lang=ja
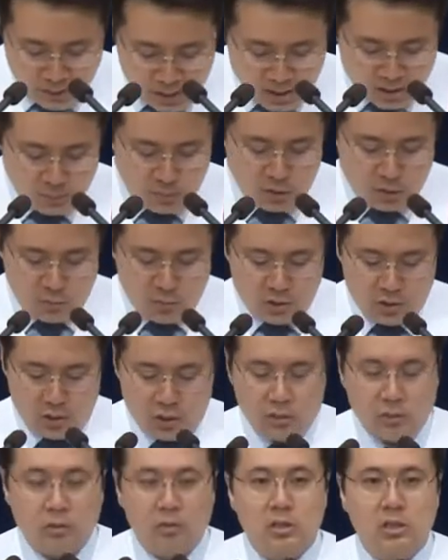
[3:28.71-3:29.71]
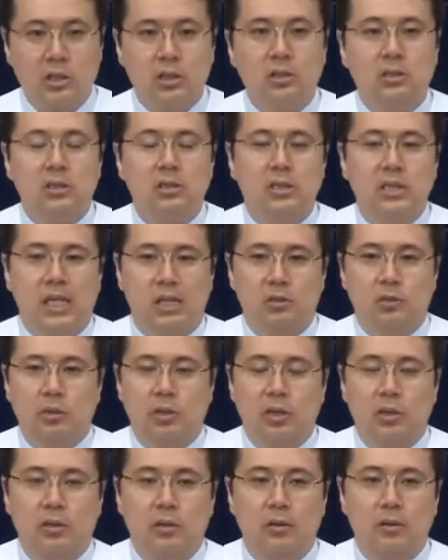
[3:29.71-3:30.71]
80キロ離れたところ
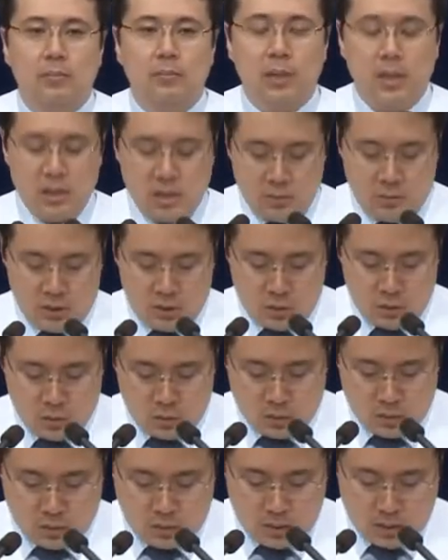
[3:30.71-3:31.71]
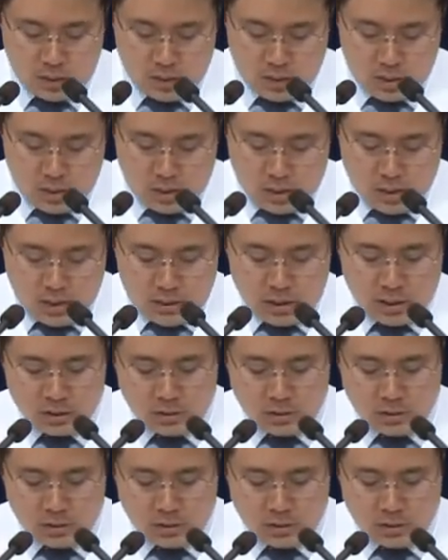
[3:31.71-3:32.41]
にあります80キロ